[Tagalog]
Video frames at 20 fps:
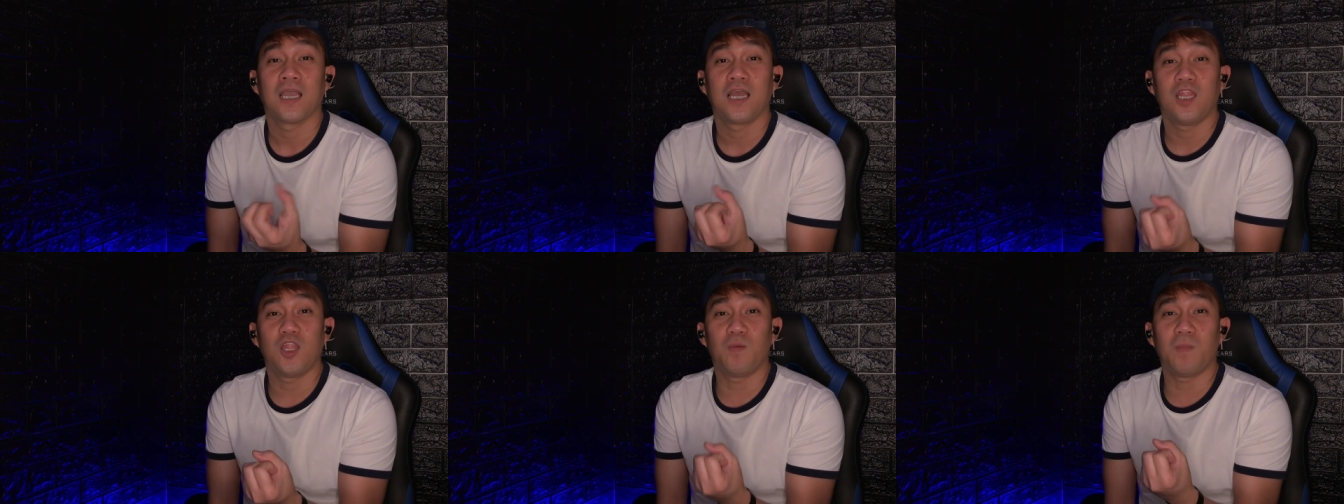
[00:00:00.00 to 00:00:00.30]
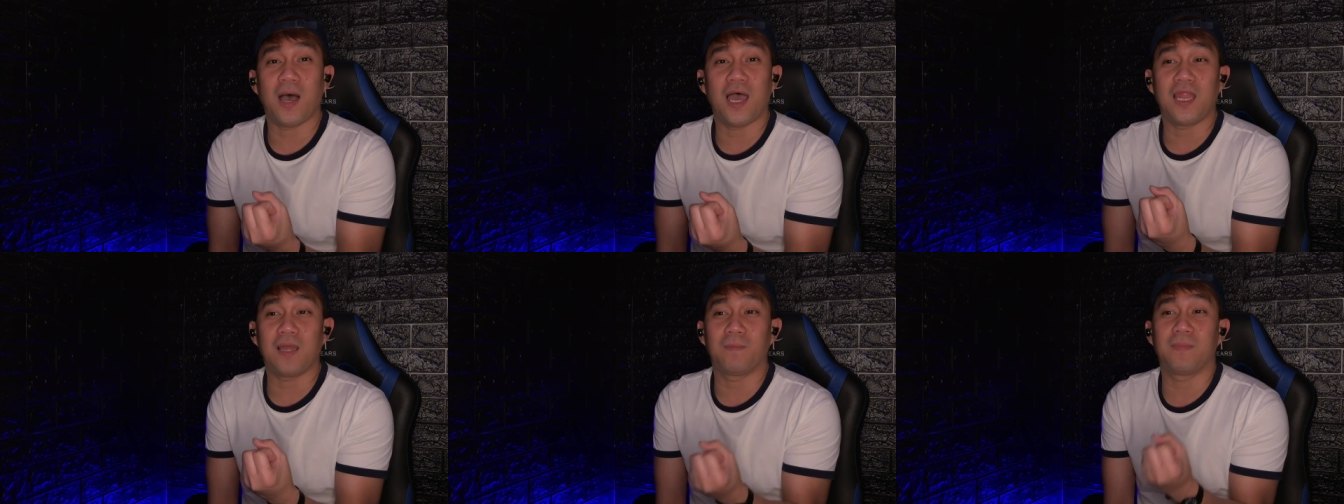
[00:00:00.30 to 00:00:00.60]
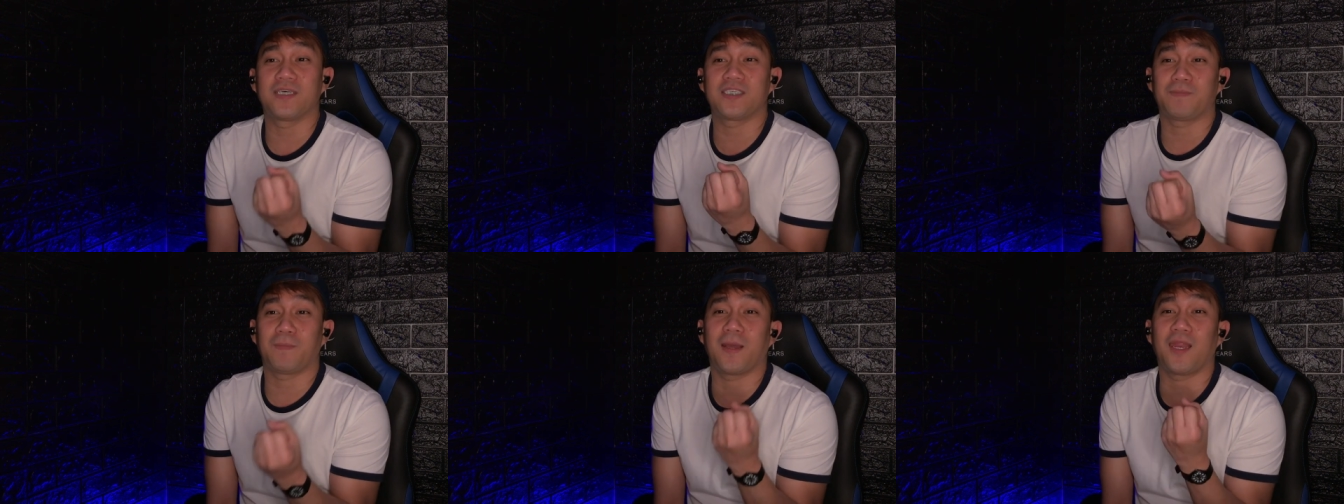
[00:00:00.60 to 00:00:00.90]

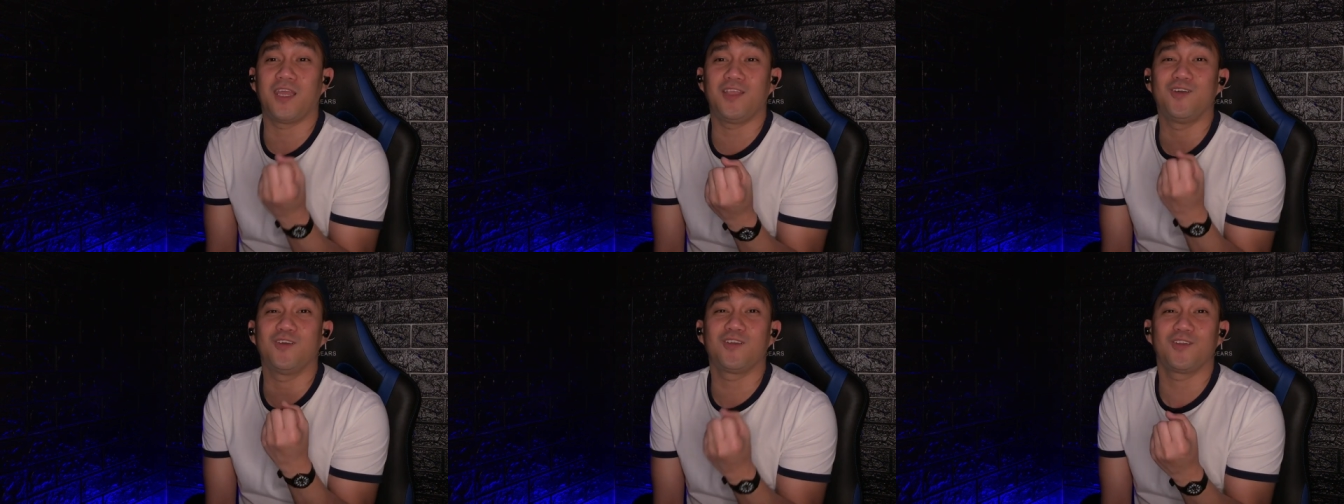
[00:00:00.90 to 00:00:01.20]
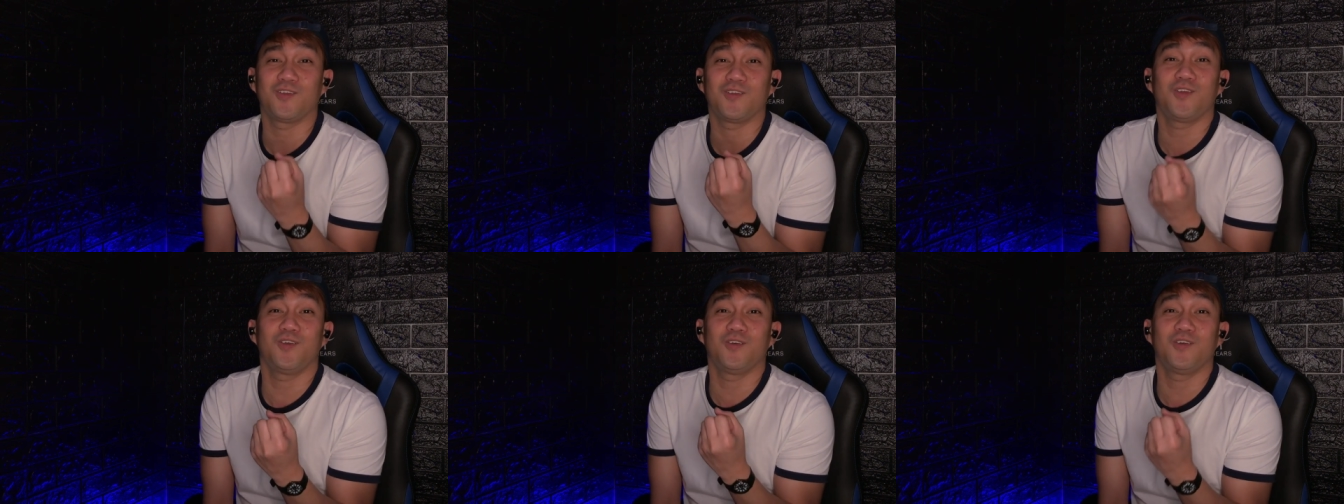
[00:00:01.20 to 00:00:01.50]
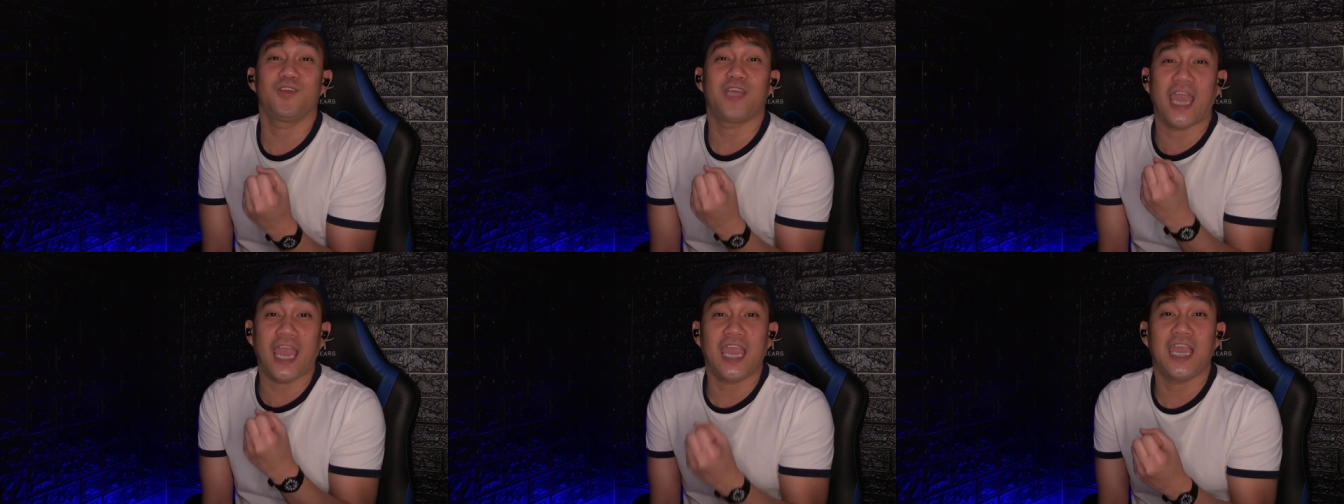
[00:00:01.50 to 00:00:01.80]
lumalabas pa rin yung, yung
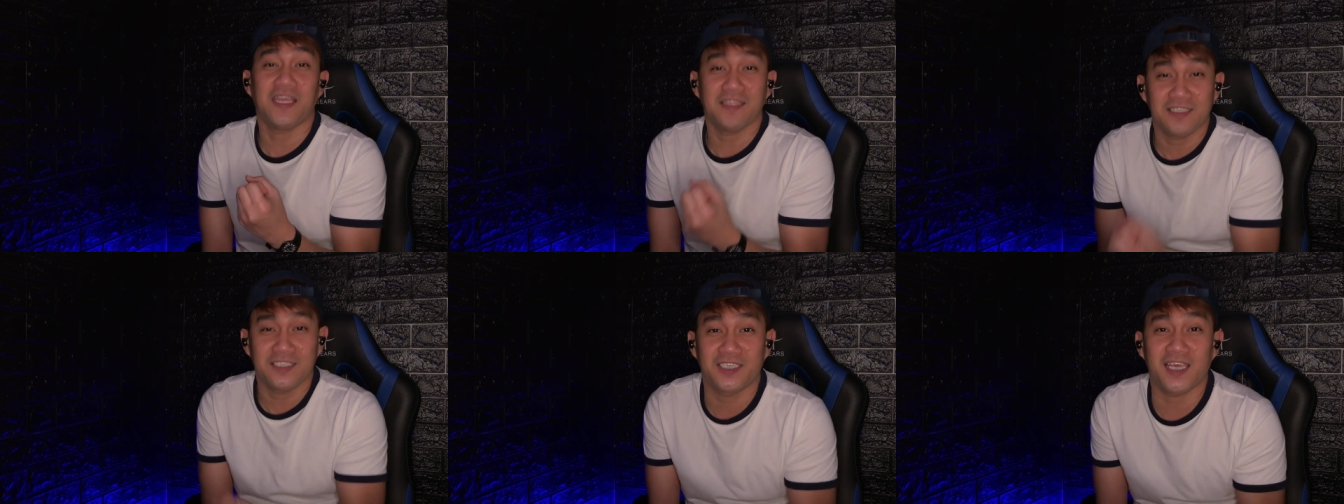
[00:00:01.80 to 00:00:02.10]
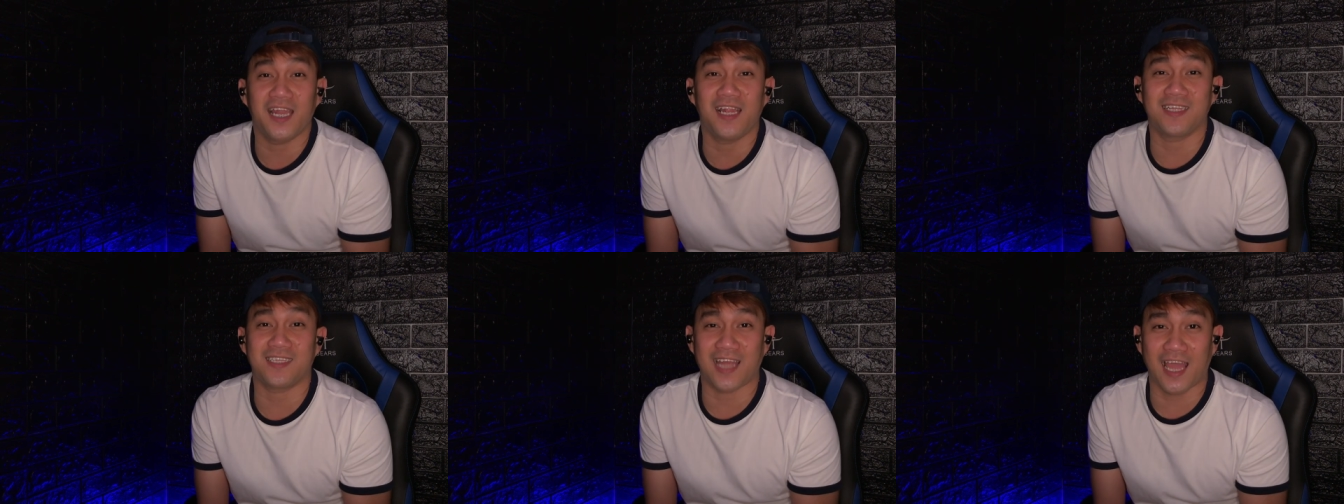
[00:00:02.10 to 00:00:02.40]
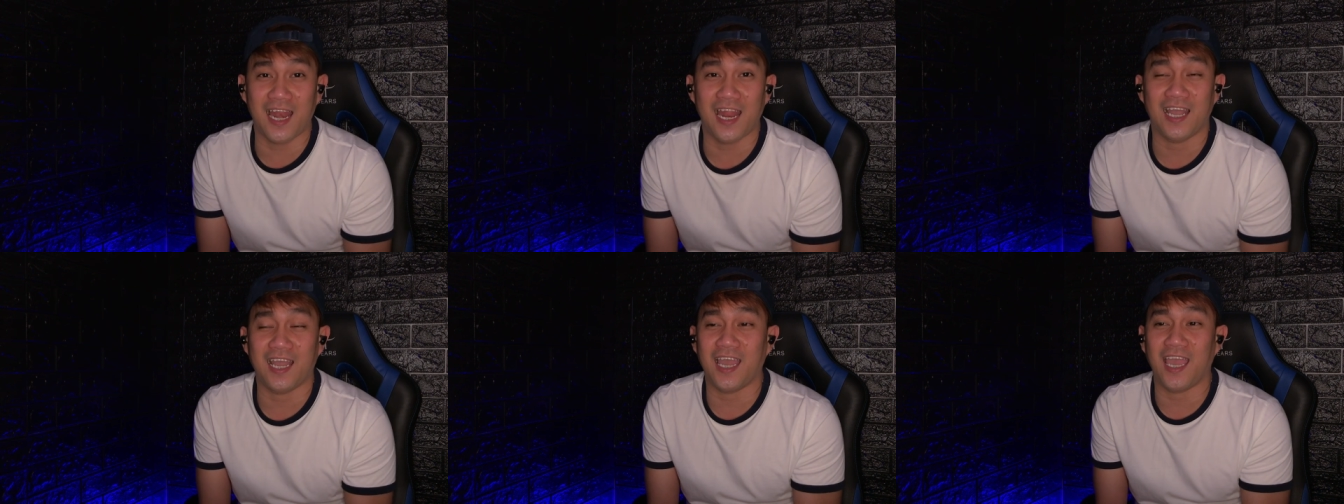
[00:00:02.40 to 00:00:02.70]
angel
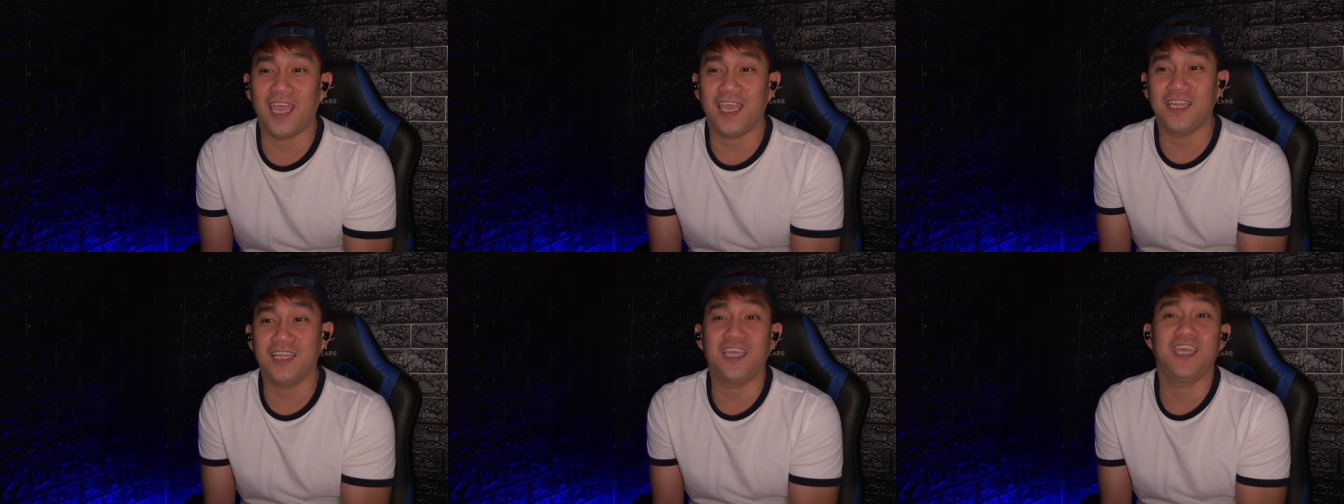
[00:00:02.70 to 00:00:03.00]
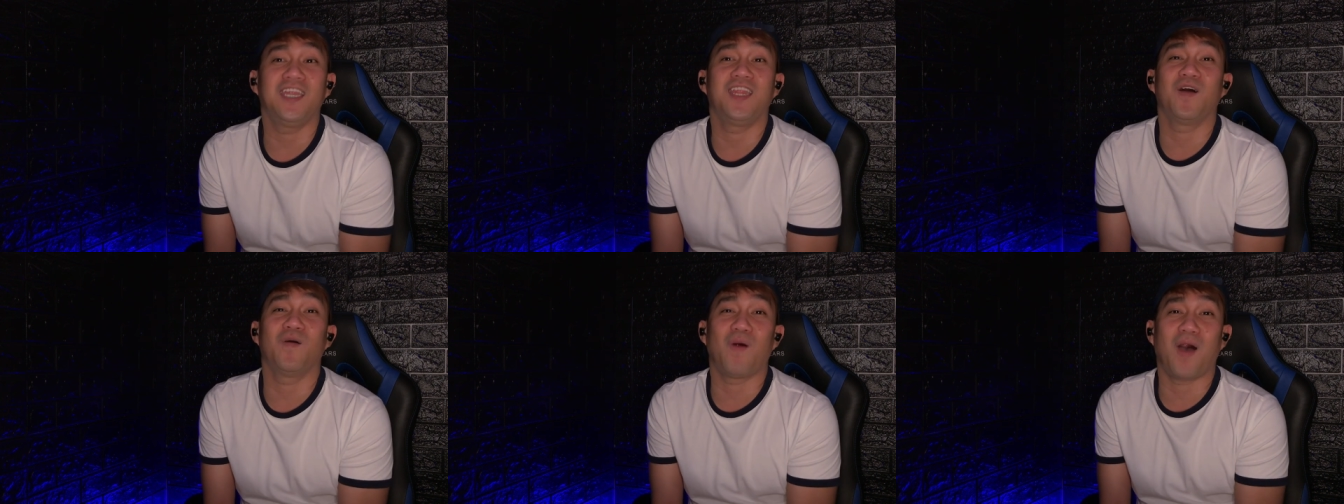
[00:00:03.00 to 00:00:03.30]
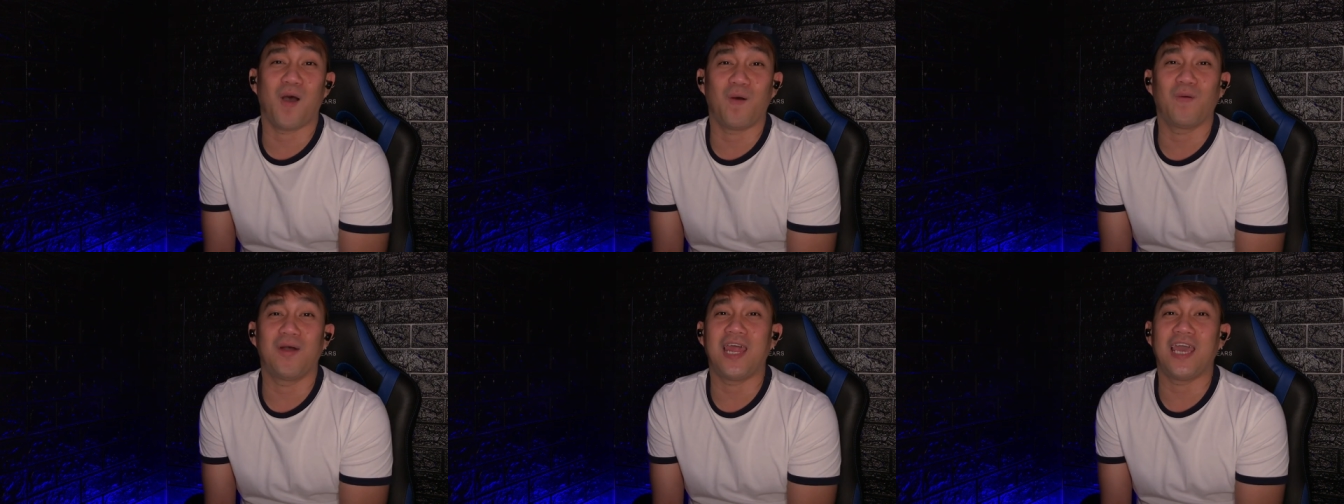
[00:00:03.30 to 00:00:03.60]
talaga, eh, hindi
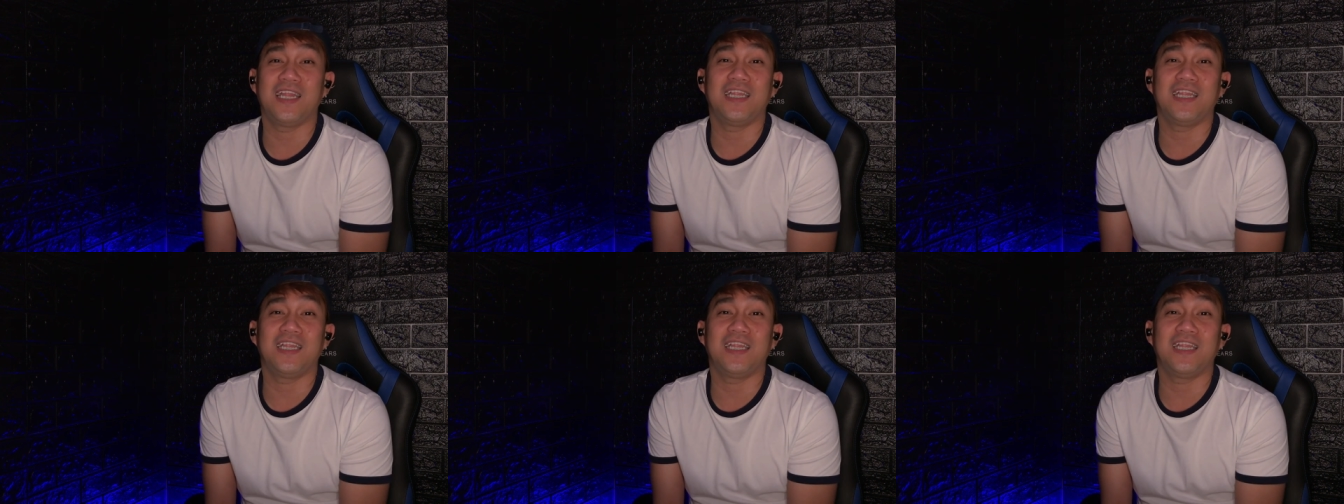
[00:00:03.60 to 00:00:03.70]
nawawala.